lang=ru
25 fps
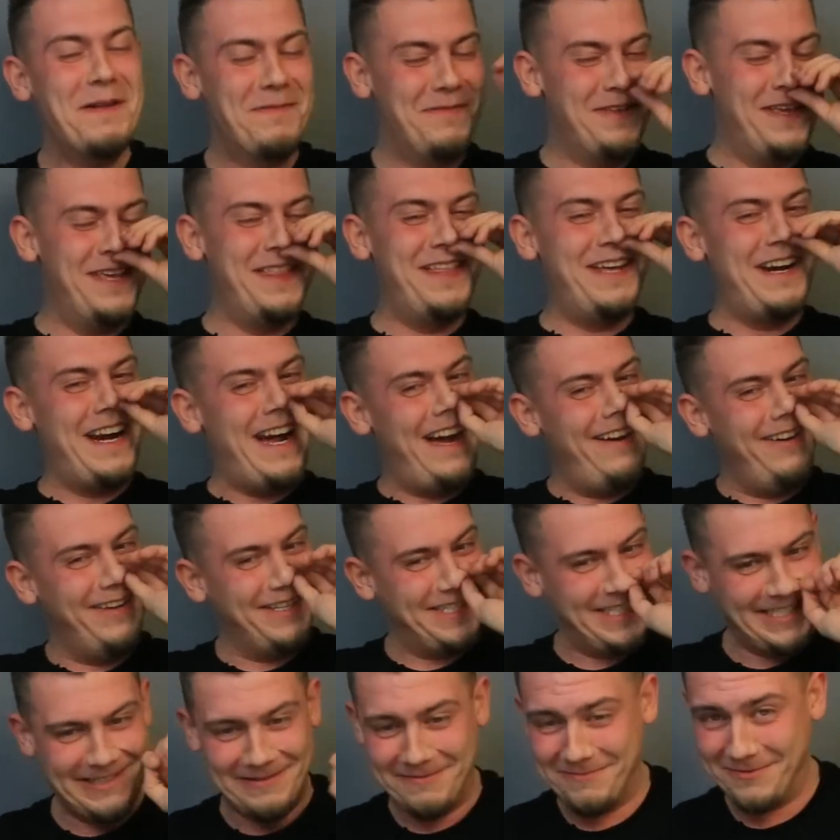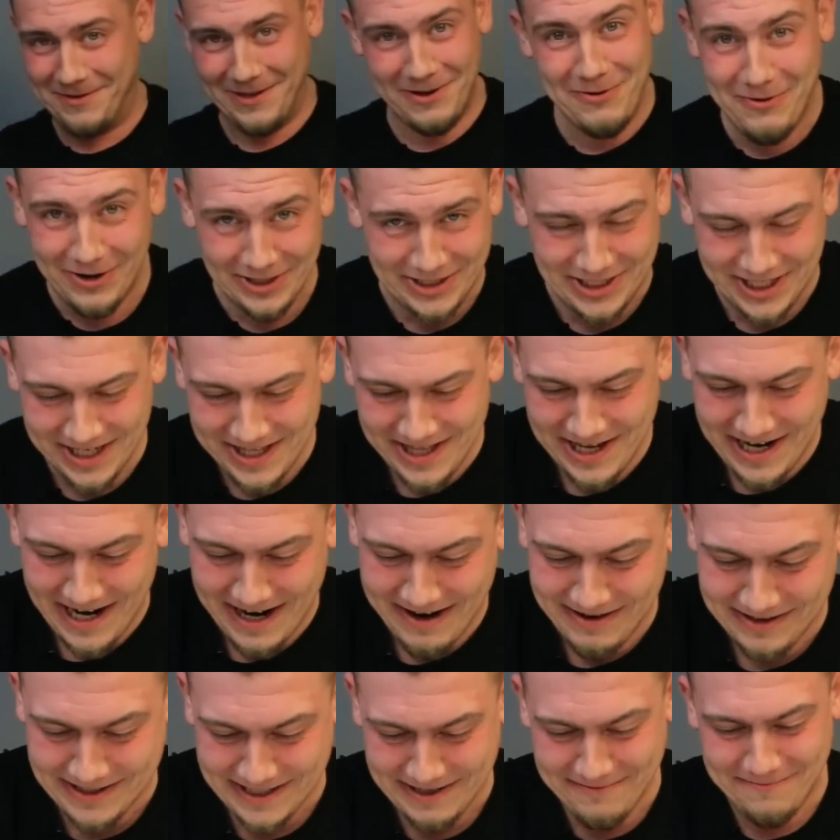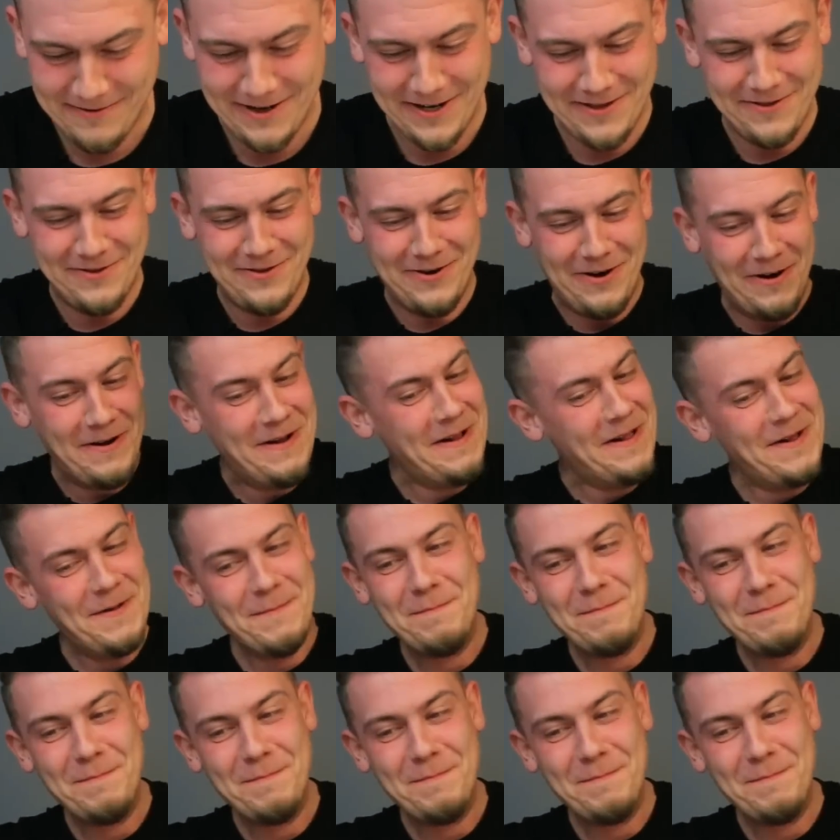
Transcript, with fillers: Мне нравится, мне очень нравится, блин, но